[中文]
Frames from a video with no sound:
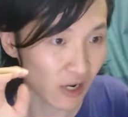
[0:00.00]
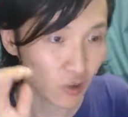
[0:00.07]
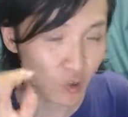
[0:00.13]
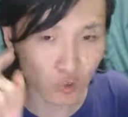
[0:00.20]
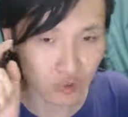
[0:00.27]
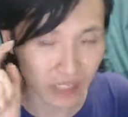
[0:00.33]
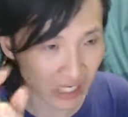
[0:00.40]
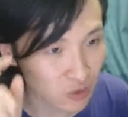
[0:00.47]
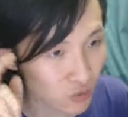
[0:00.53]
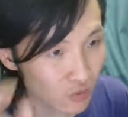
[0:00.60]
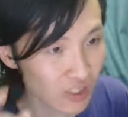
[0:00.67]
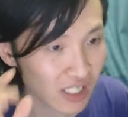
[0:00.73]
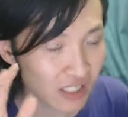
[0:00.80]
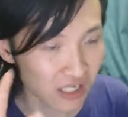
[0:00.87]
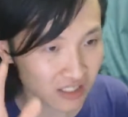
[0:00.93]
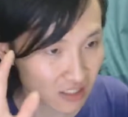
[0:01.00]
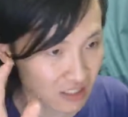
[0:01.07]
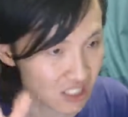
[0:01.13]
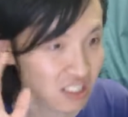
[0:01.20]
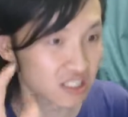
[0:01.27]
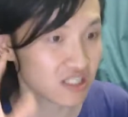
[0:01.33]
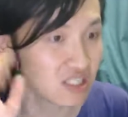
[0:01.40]
酷。它奴役了
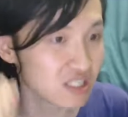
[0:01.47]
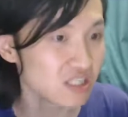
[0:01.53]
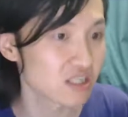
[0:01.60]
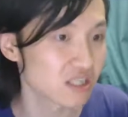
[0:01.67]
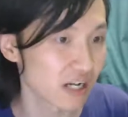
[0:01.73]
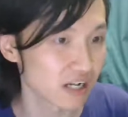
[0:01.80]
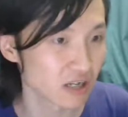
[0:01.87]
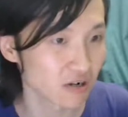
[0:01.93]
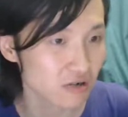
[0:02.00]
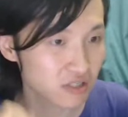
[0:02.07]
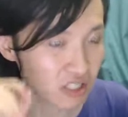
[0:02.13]
几亿人口，